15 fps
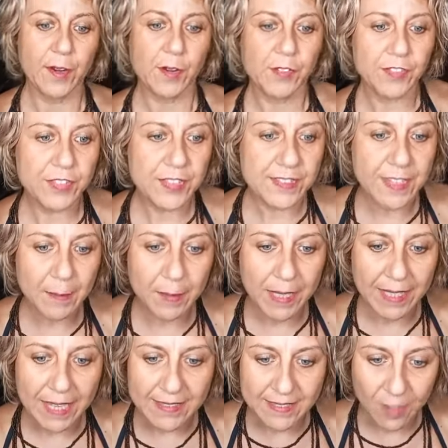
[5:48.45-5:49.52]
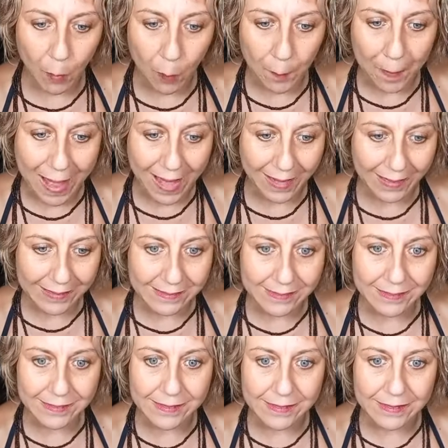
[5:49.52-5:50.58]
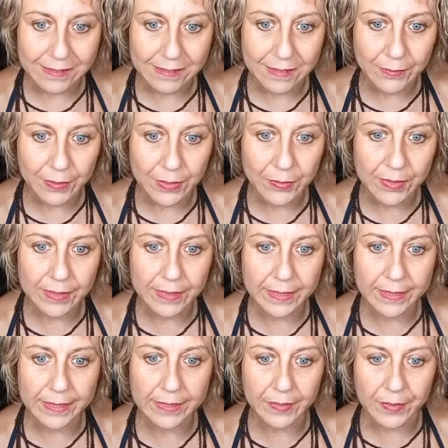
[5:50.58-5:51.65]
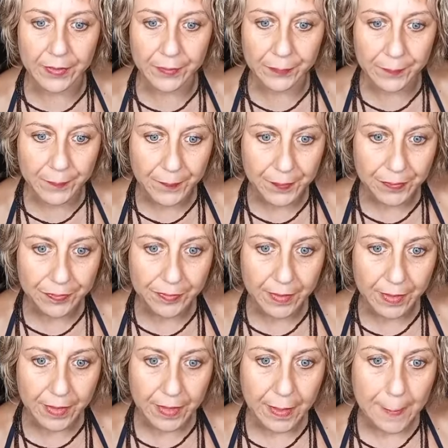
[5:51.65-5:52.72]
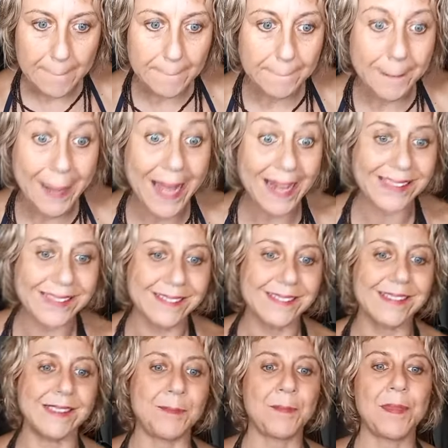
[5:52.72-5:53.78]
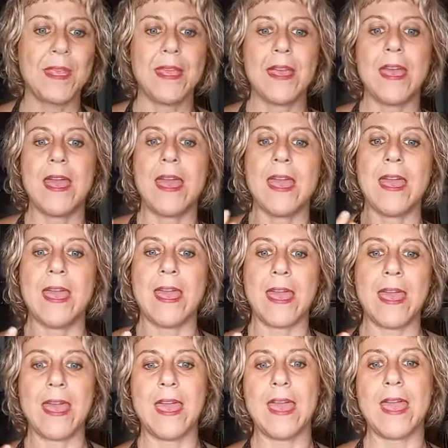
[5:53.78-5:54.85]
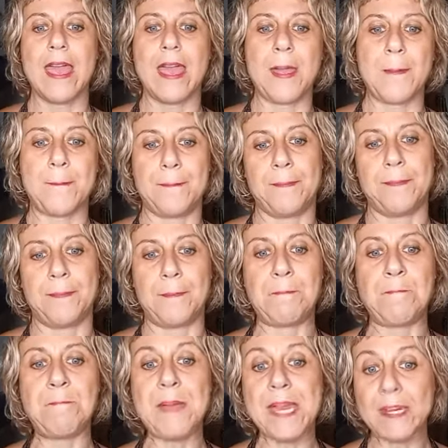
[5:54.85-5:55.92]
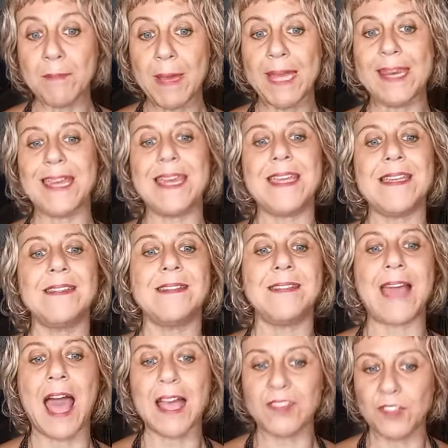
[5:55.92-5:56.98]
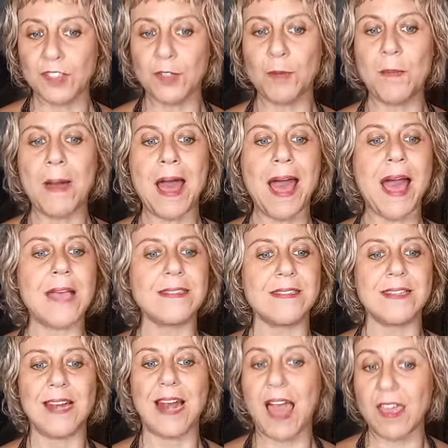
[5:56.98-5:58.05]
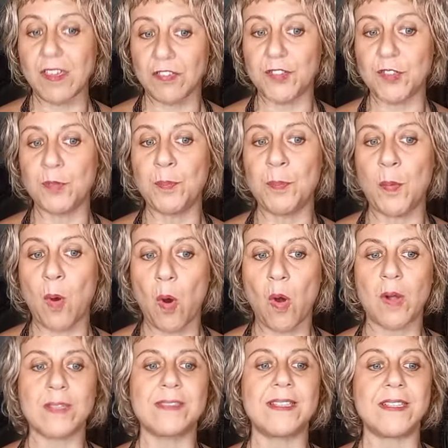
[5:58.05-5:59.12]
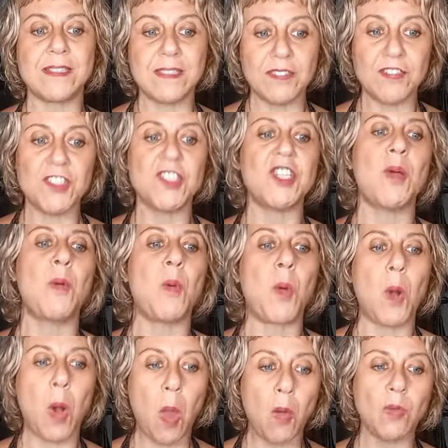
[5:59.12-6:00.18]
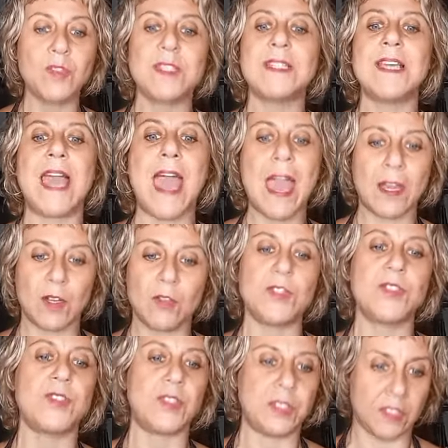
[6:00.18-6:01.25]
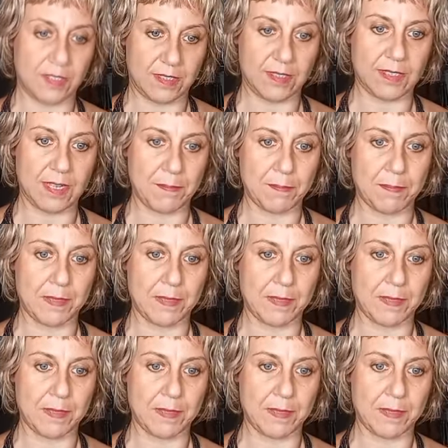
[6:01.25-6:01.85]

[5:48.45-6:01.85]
Você sabe o que quer dizer o Palace? Eu anotei aqui, ó. Palace. É Permanent Astrobase Life Support Artificial Closed Ecosystem.